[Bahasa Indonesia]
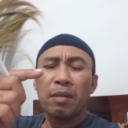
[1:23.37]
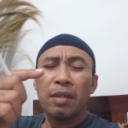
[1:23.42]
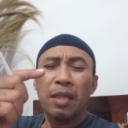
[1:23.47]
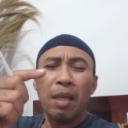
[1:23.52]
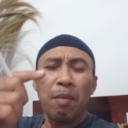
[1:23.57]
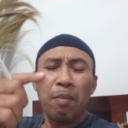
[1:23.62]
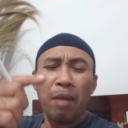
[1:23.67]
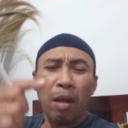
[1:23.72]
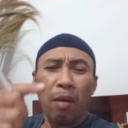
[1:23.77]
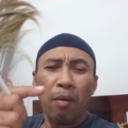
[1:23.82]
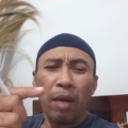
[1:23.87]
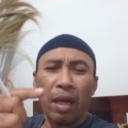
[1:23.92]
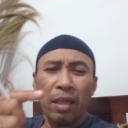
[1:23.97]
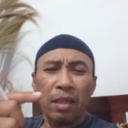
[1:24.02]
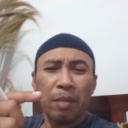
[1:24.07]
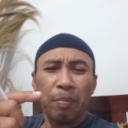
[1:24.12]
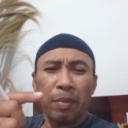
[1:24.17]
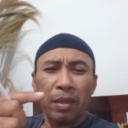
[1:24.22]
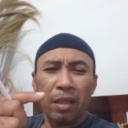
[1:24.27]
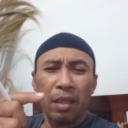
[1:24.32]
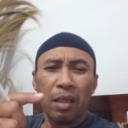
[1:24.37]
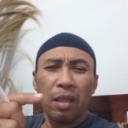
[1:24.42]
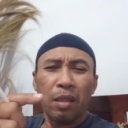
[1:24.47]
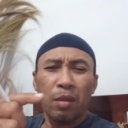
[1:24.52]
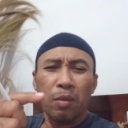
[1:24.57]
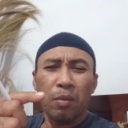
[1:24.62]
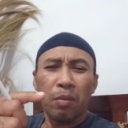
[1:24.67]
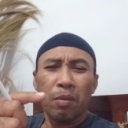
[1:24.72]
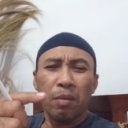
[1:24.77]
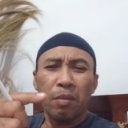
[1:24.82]
dia melakukan seperti
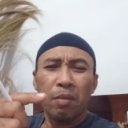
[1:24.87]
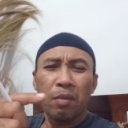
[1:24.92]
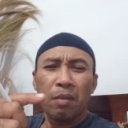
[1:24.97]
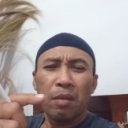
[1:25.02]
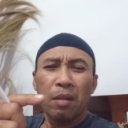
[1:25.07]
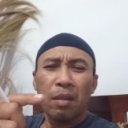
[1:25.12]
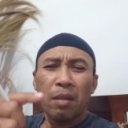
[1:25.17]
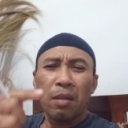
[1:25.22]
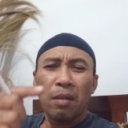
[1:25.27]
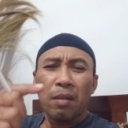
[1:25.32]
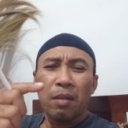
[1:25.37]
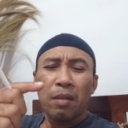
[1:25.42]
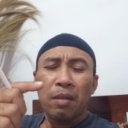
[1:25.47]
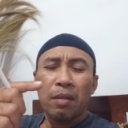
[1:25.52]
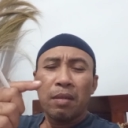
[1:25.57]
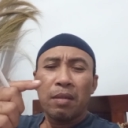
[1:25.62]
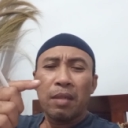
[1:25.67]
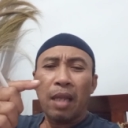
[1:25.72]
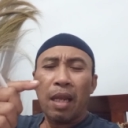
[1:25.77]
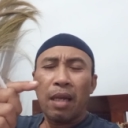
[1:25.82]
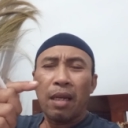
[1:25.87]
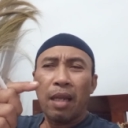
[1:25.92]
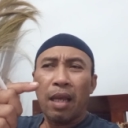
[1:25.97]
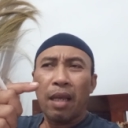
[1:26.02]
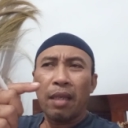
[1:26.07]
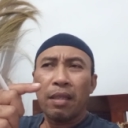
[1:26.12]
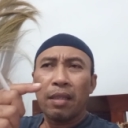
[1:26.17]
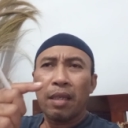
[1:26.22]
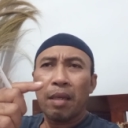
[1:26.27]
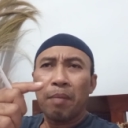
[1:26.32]
itu dan
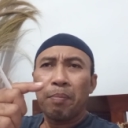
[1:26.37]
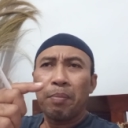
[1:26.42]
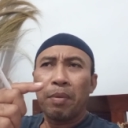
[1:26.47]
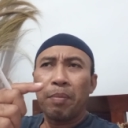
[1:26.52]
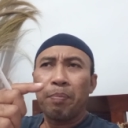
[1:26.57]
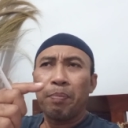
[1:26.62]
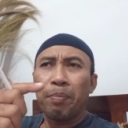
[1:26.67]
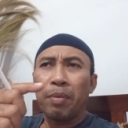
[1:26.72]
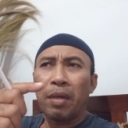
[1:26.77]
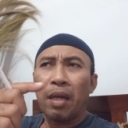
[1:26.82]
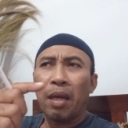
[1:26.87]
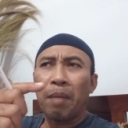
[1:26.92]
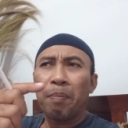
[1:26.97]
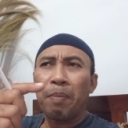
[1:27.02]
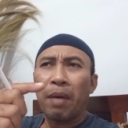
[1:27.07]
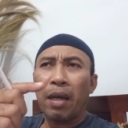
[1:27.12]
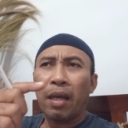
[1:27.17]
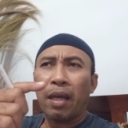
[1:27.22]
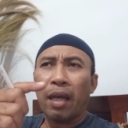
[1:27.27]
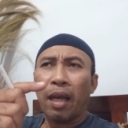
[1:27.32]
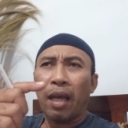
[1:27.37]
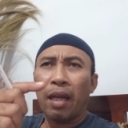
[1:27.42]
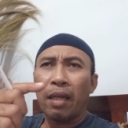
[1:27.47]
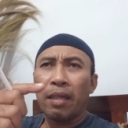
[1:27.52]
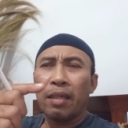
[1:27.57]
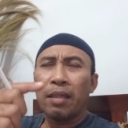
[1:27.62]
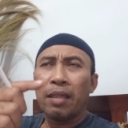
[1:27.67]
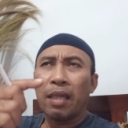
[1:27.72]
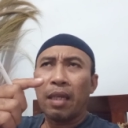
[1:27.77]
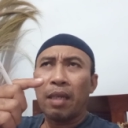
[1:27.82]
hanya beberapa
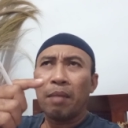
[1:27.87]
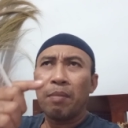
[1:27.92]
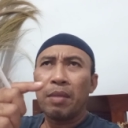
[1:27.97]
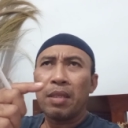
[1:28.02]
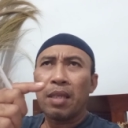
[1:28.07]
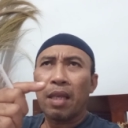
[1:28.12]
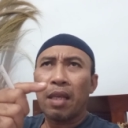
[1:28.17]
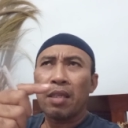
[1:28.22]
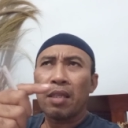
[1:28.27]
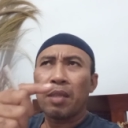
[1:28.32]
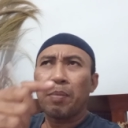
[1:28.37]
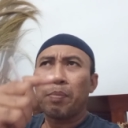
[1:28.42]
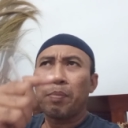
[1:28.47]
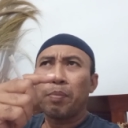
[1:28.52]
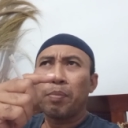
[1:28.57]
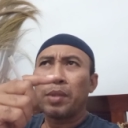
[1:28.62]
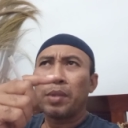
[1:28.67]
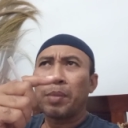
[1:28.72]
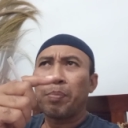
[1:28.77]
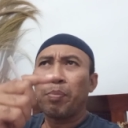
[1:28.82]
kali dari misalnya 10